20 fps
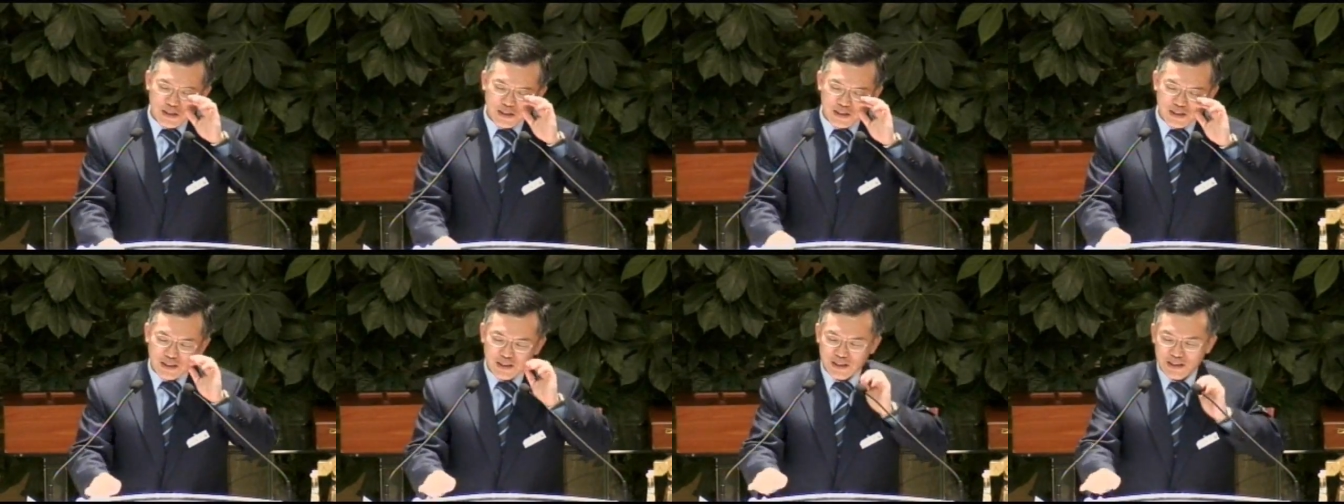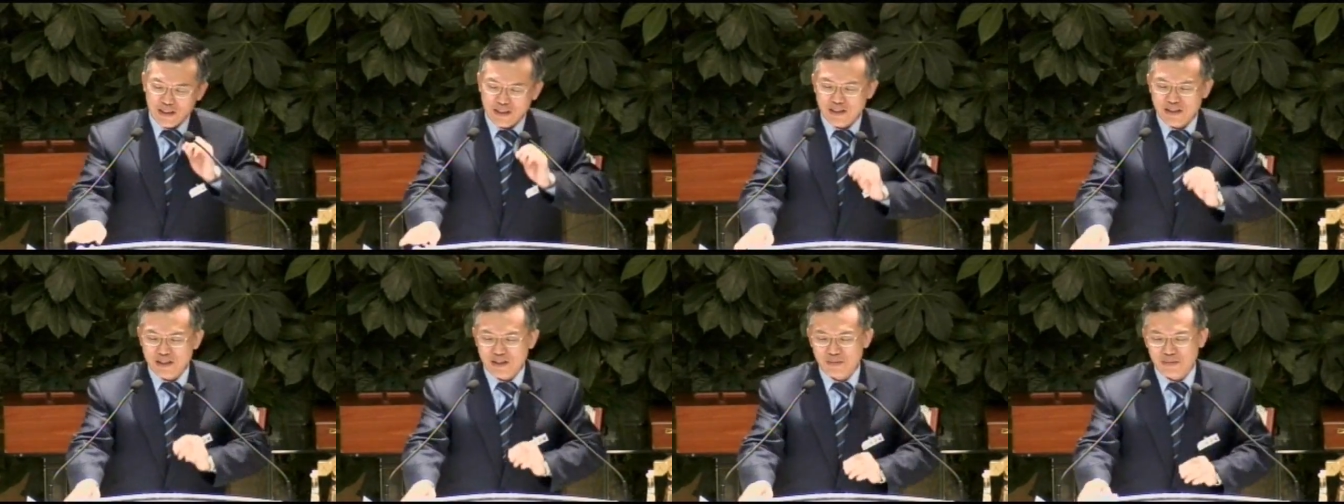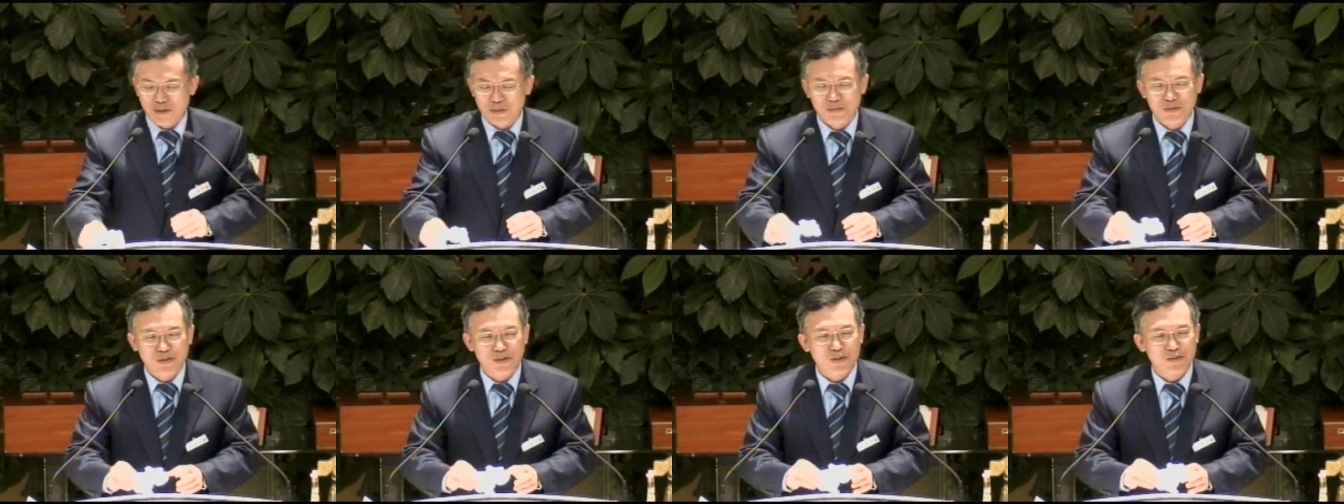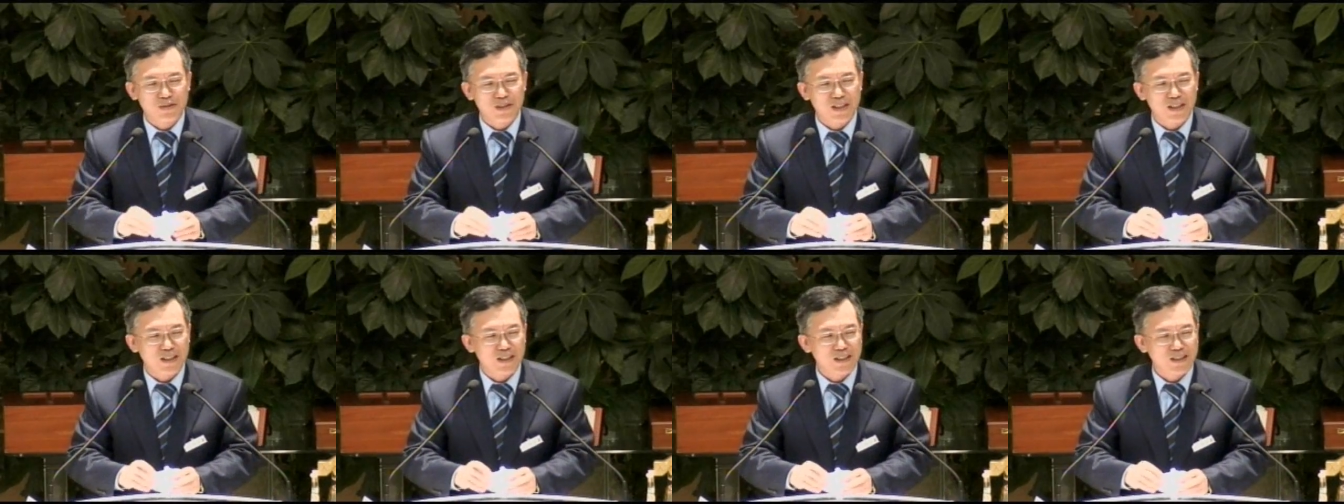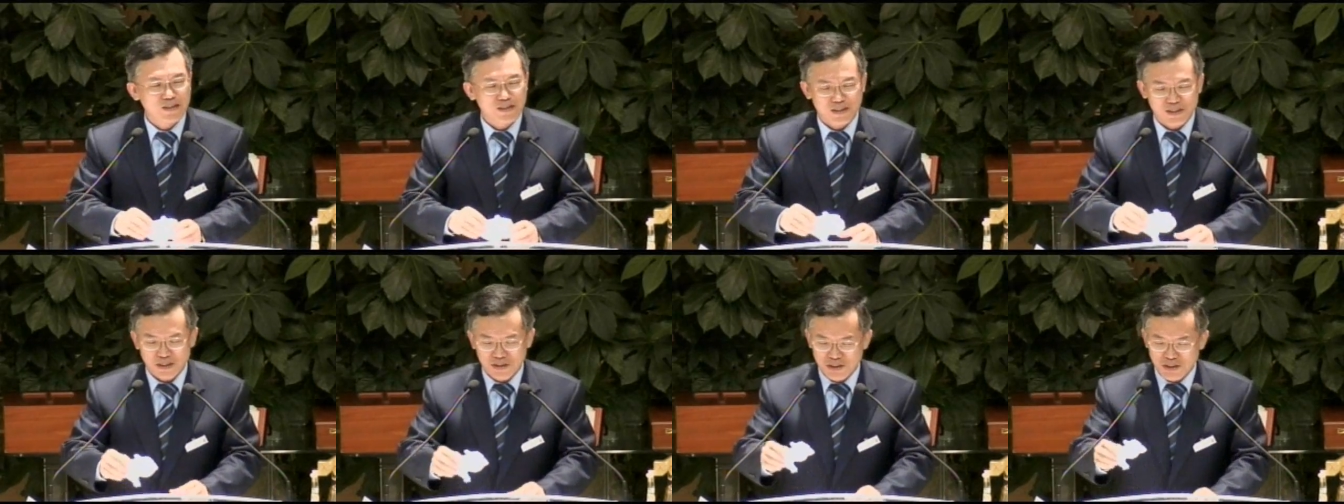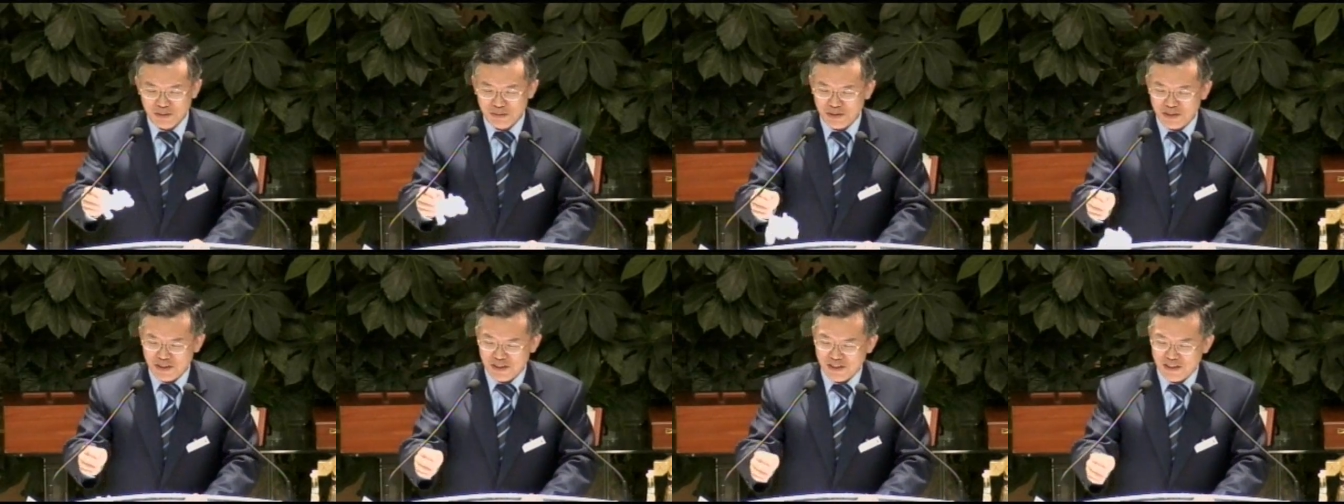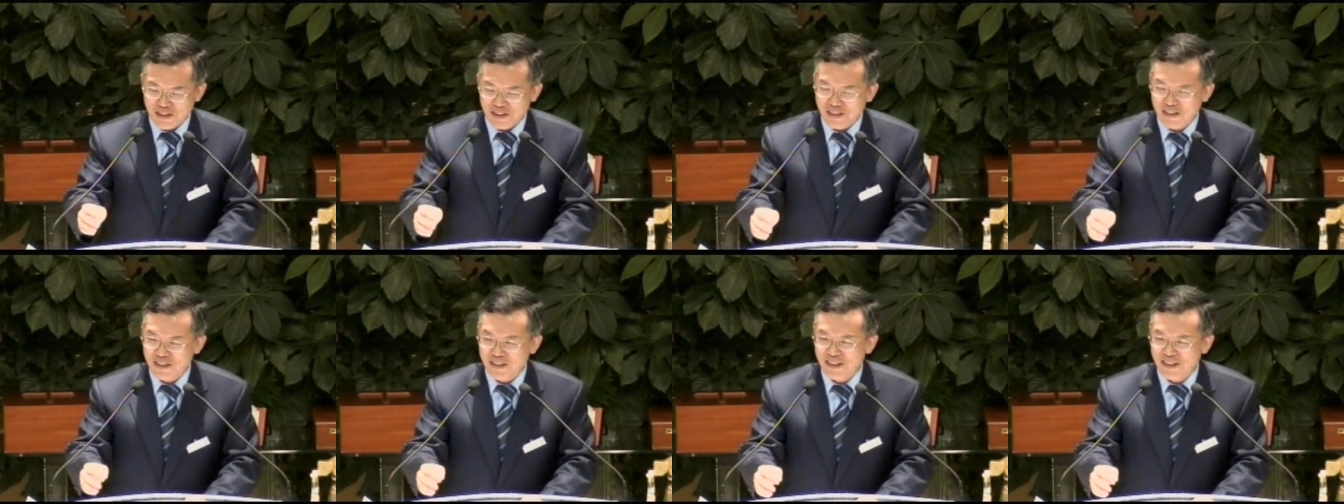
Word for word: 이거 난 쓸모없는 거구나 던져버렸어요.